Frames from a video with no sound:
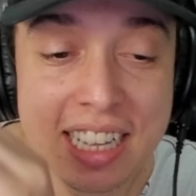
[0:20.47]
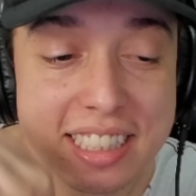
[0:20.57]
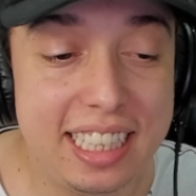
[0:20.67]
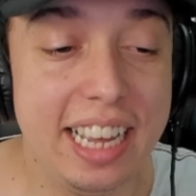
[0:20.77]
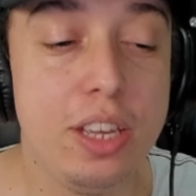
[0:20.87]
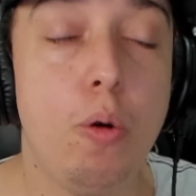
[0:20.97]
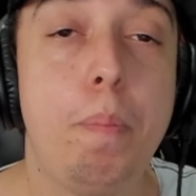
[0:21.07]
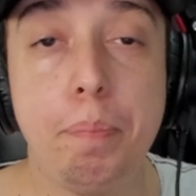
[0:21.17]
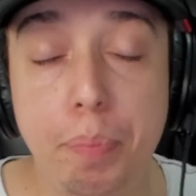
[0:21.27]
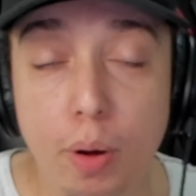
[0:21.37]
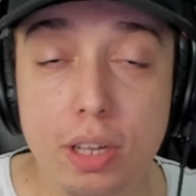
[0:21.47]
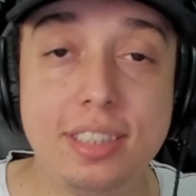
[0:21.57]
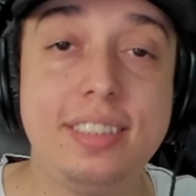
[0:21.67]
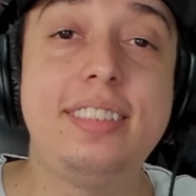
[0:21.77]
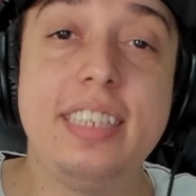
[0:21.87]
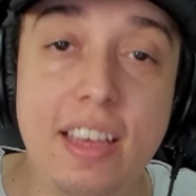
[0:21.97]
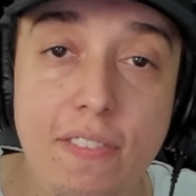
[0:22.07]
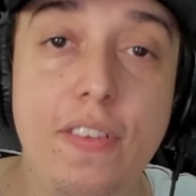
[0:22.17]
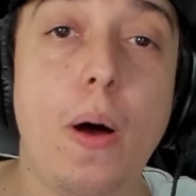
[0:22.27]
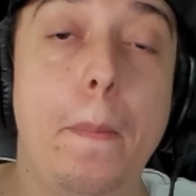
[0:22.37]
saiu
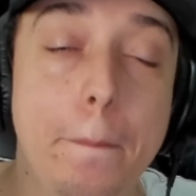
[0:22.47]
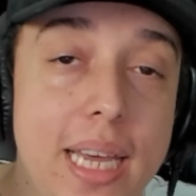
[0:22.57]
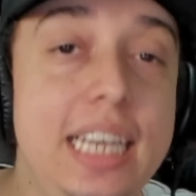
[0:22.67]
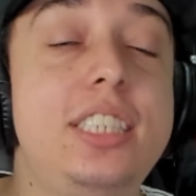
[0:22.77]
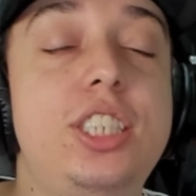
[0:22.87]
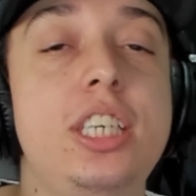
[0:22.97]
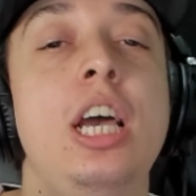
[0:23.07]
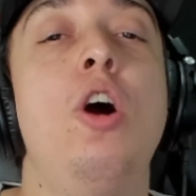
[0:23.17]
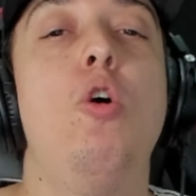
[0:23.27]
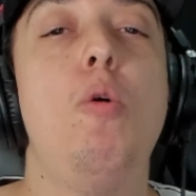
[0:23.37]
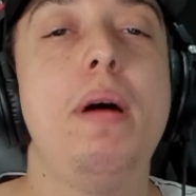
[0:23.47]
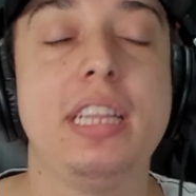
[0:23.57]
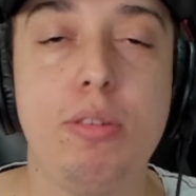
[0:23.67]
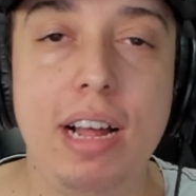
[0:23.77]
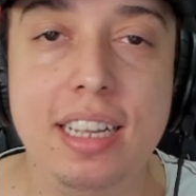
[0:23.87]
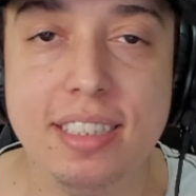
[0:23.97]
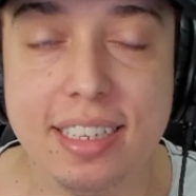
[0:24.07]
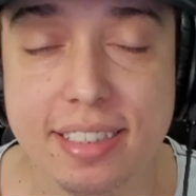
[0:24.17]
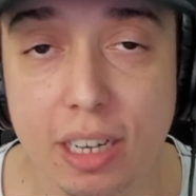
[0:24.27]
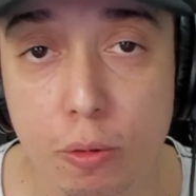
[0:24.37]
possivelmente uma
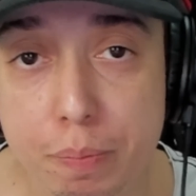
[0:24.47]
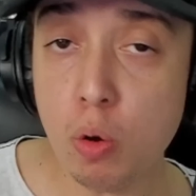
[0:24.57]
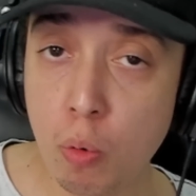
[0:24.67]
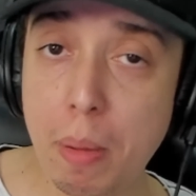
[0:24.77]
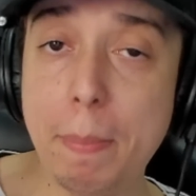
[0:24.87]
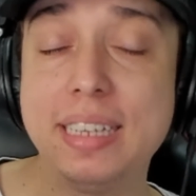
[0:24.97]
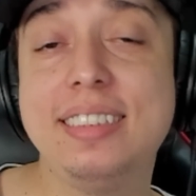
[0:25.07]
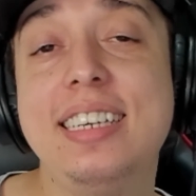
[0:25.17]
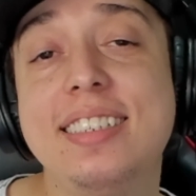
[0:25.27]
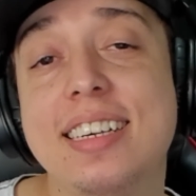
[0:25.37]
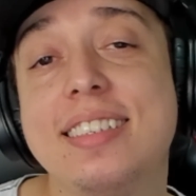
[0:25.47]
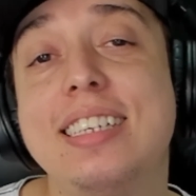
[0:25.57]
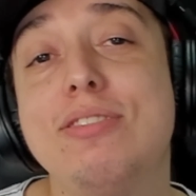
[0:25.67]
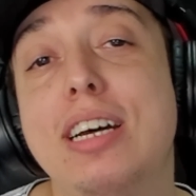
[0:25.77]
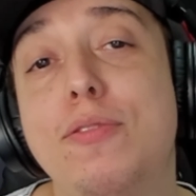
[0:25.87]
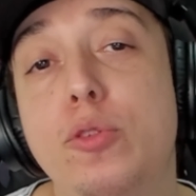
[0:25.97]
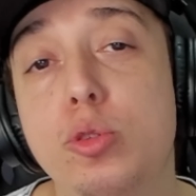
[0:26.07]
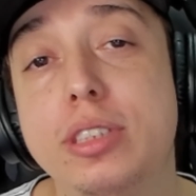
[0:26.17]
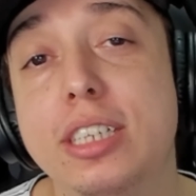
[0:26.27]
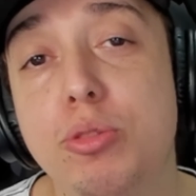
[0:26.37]
atualização, uma masterização da
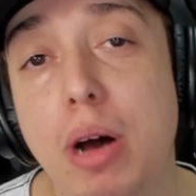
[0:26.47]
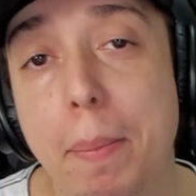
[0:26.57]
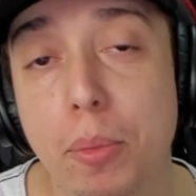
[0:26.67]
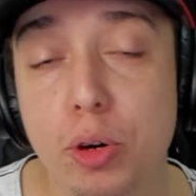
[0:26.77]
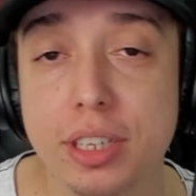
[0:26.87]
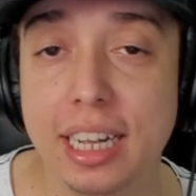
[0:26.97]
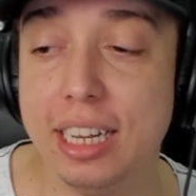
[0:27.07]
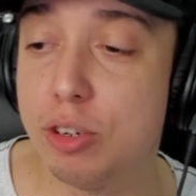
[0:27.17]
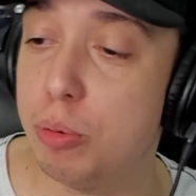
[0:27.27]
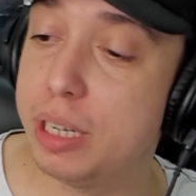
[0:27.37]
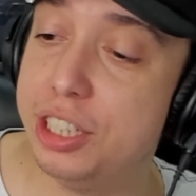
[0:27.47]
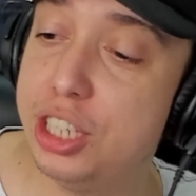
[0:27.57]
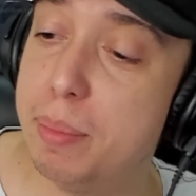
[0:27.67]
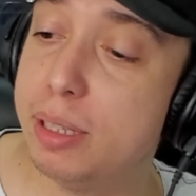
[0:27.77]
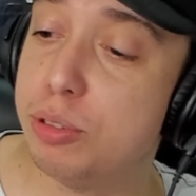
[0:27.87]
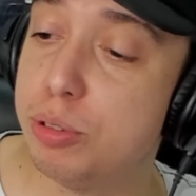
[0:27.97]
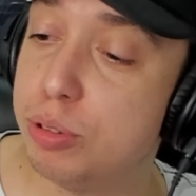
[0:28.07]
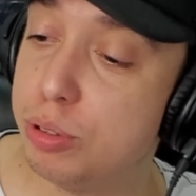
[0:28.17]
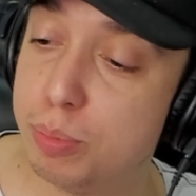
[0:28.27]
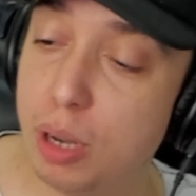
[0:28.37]
fruta do amor, da, como que chama no,
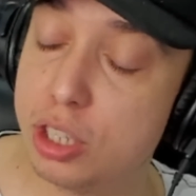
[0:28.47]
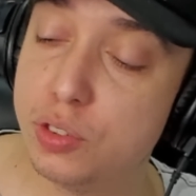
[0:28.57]
no Black